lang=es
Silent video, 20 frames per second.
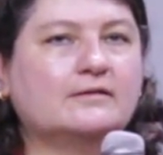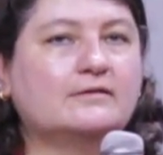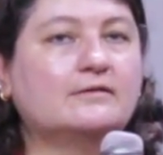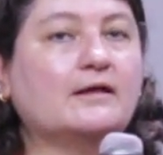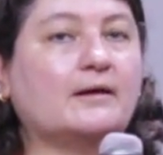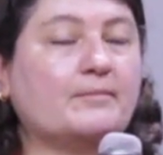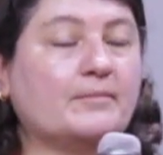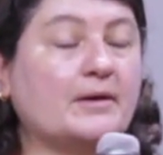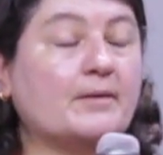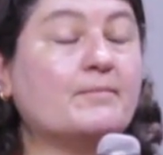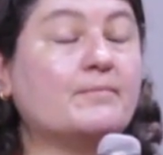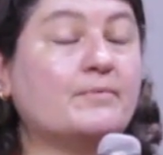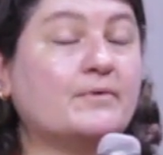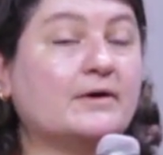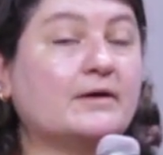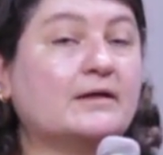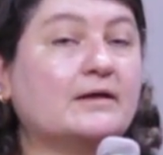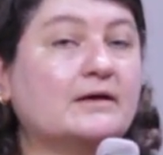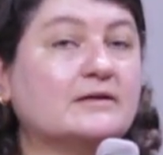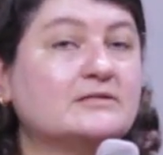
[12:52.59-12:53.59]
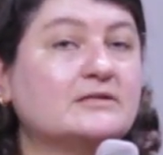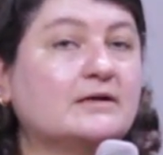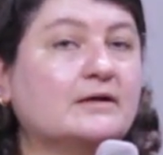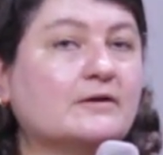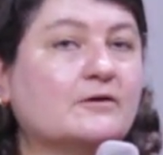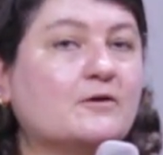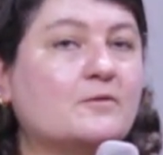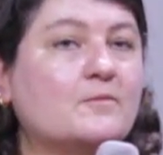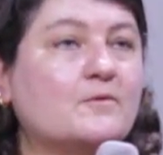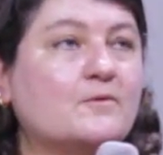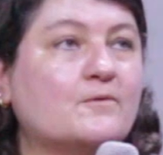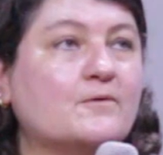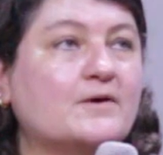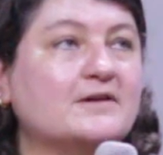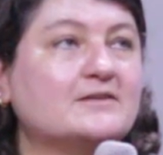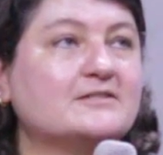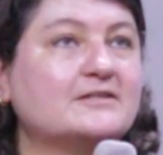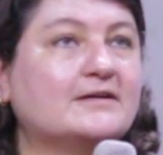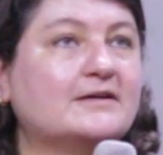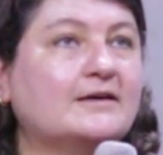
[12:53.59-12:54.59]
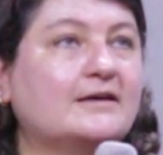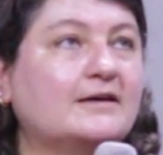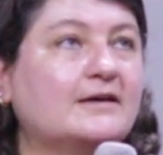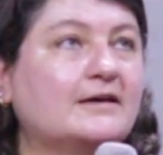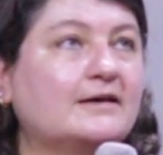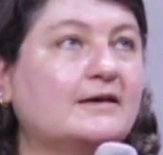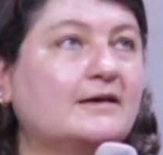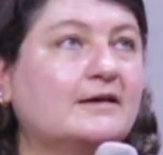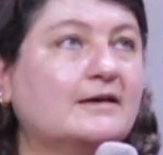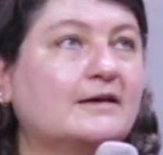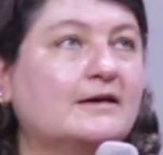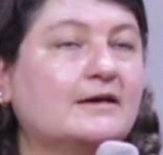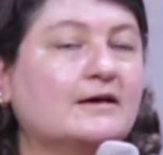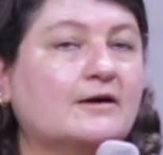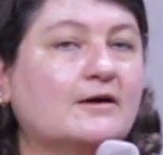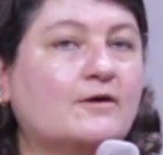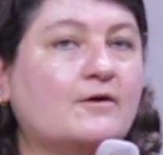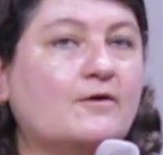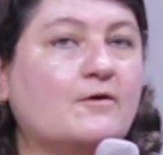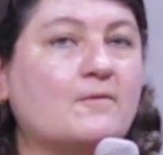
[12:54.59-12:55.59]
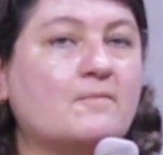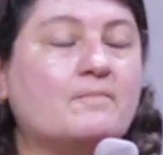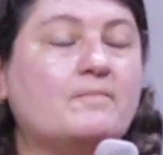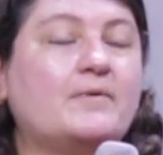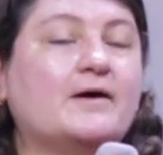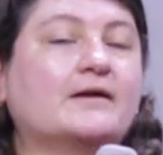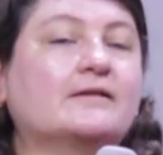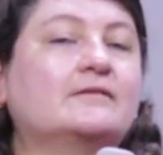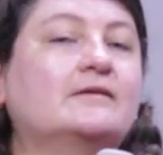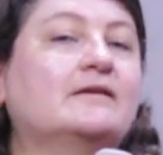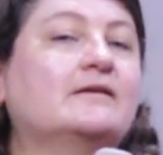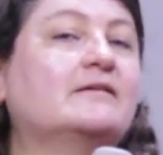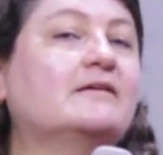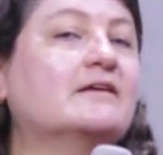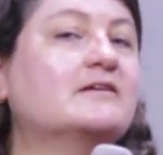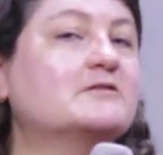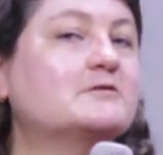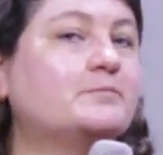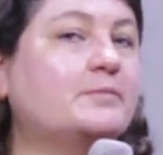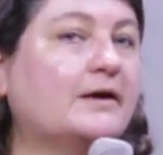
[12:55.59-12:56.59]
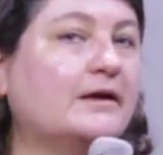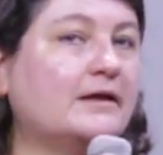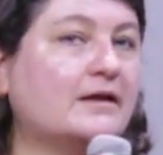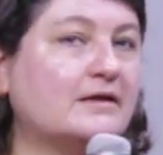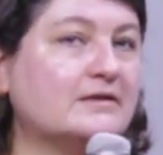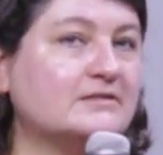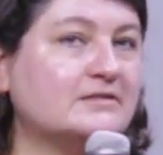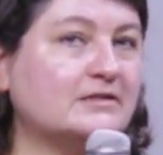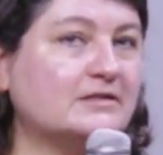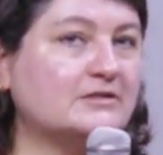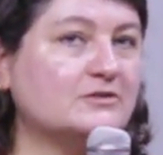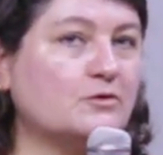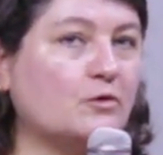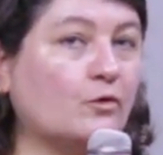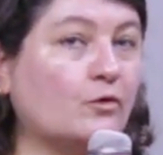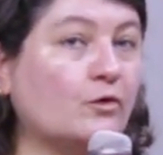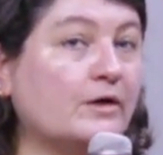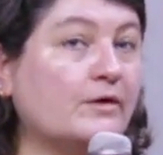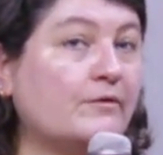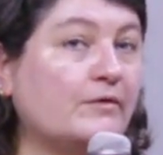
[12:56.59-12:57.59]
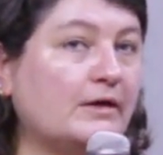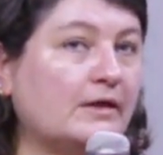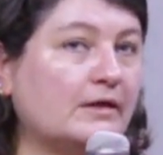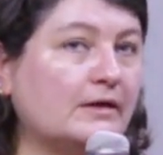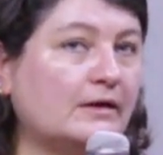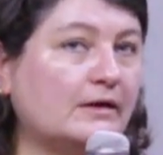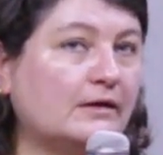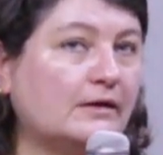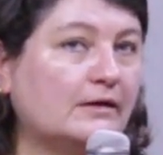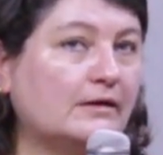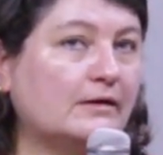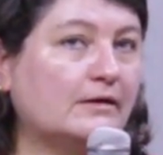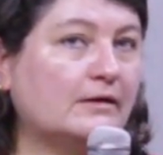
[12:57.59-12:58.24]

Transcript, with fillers: también puede hacer como ese compartir de experiencias o de vida